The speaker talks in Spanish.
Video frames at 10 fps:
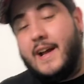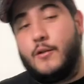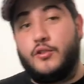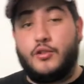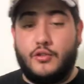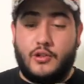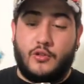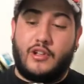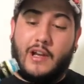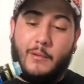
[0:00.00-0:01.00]
Nosotros se
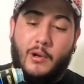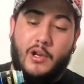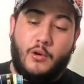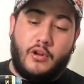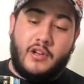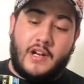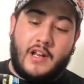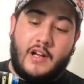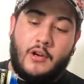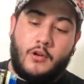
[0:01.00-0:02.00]
nos acabó el licor de
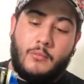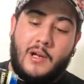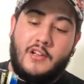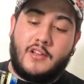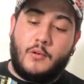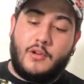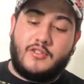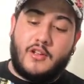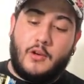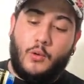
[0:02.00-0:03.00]
naranja normal y tengo
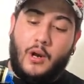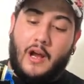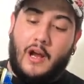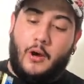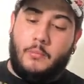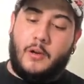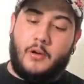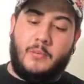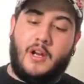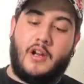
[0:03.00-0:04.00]
este de curacao,
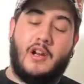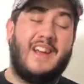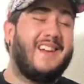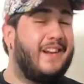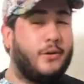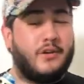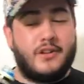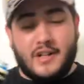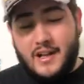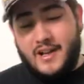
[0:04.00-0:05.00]
pero miren, licor de
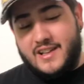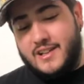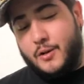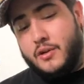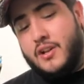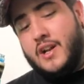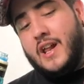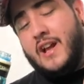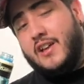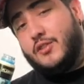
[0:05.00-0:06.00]
naranja es licor de
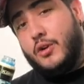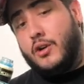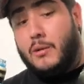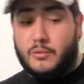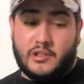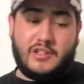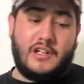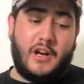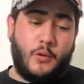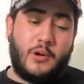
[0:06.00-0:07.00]
naranja, solo que vamos a
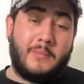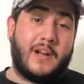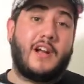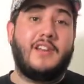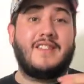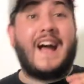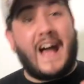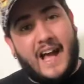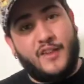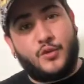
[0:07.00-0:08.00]
tener una
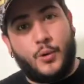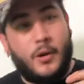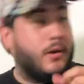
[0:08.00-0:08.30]
margarita azul.